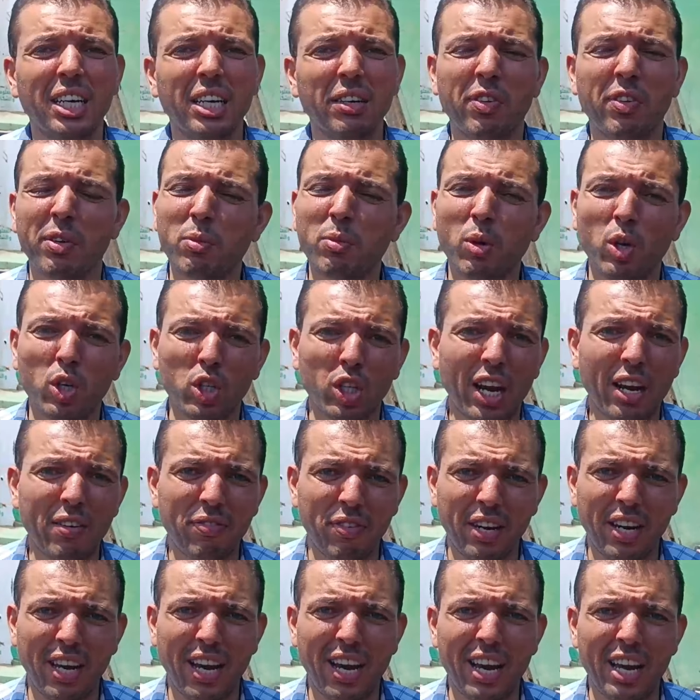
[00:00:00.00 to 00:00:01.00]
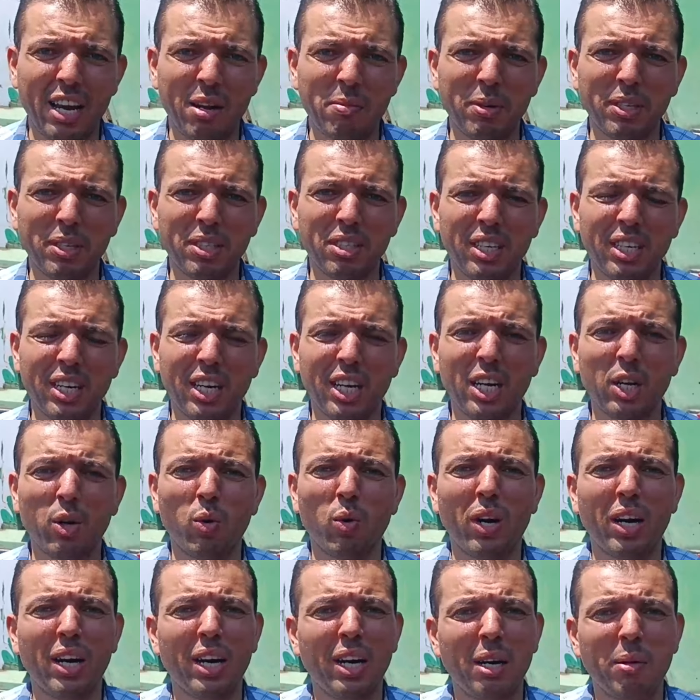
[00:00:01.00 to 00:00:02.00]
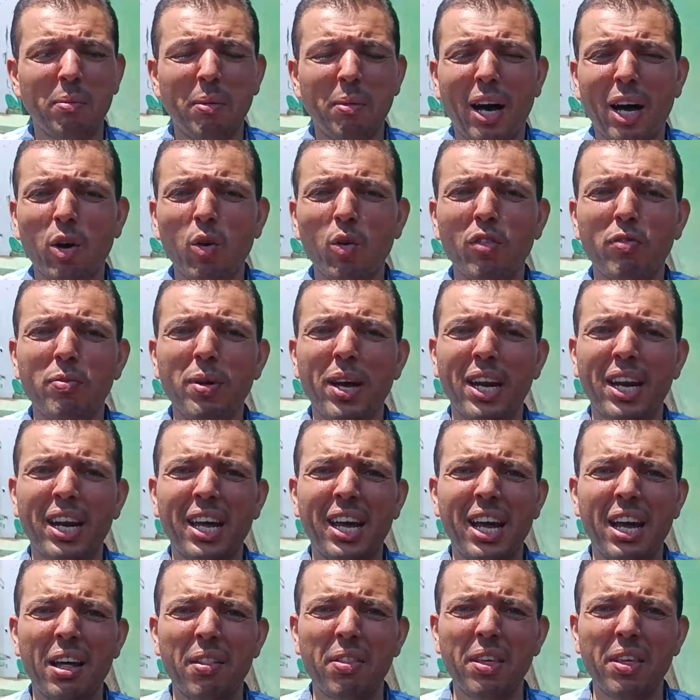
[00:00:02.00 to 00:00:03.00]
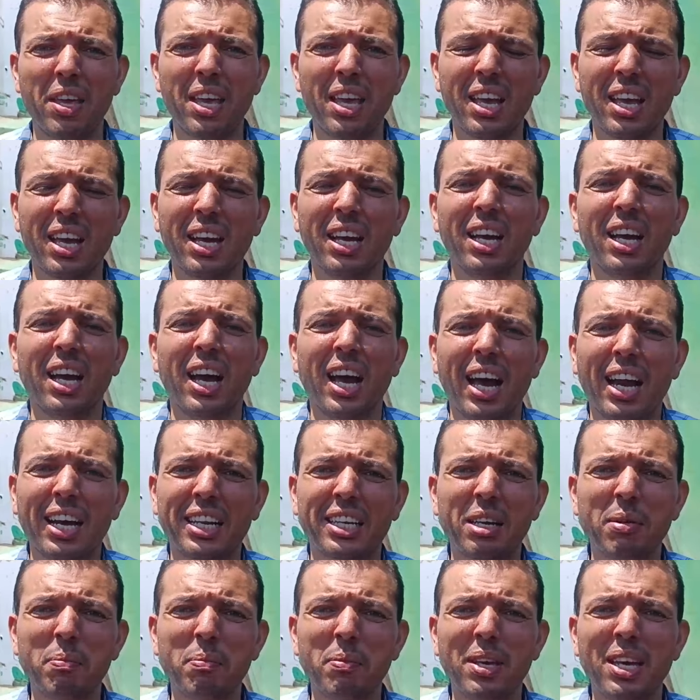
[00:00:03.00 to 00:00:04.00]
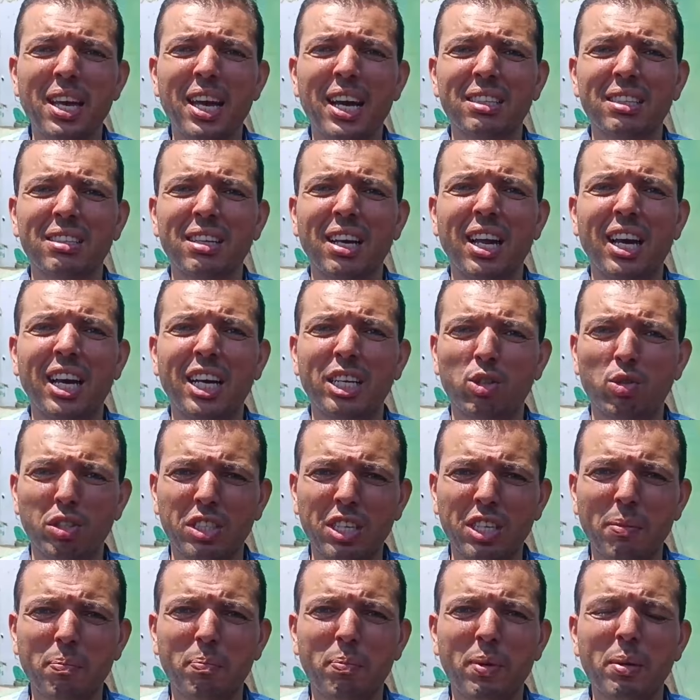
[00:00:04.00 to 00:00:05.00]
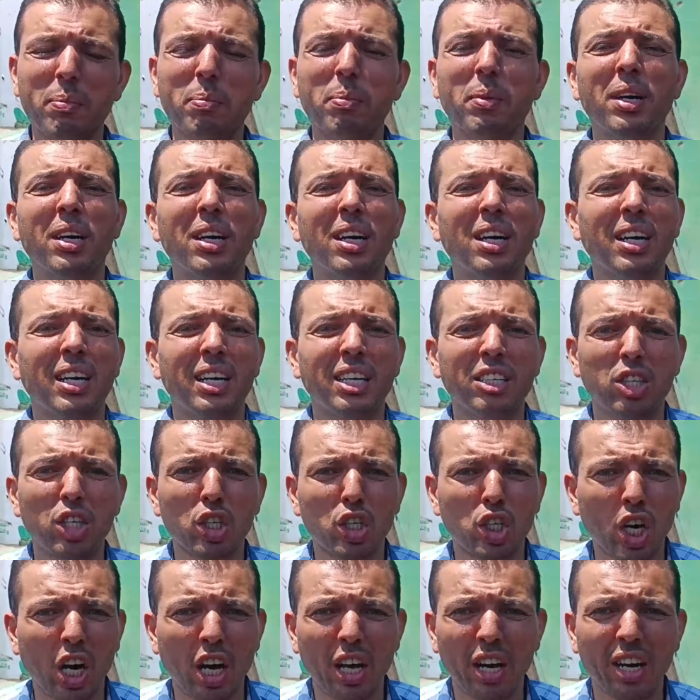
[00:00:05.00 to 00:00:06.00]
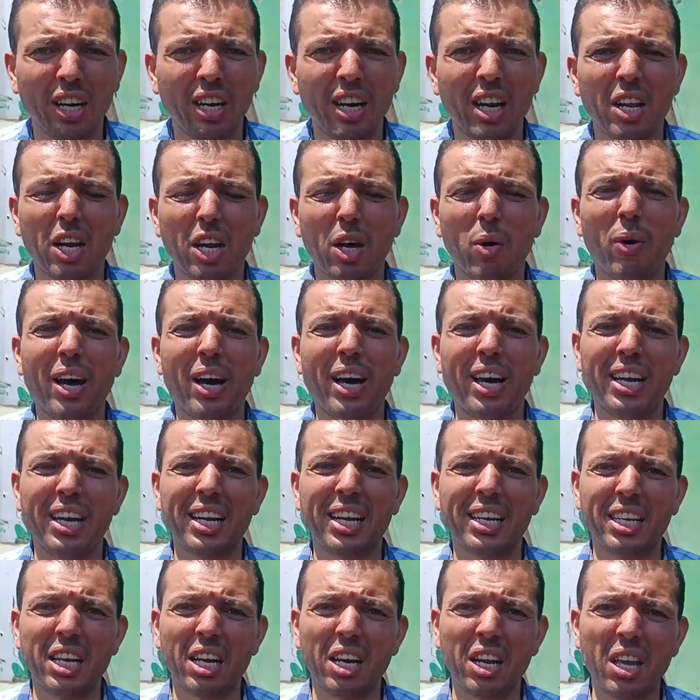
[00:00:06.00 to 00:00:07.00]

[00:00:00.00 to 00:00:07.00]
آه، في مختلف أنحاء المدينة ومعروف بأن هذه الكميات الآن تسبب انتشارا للروائح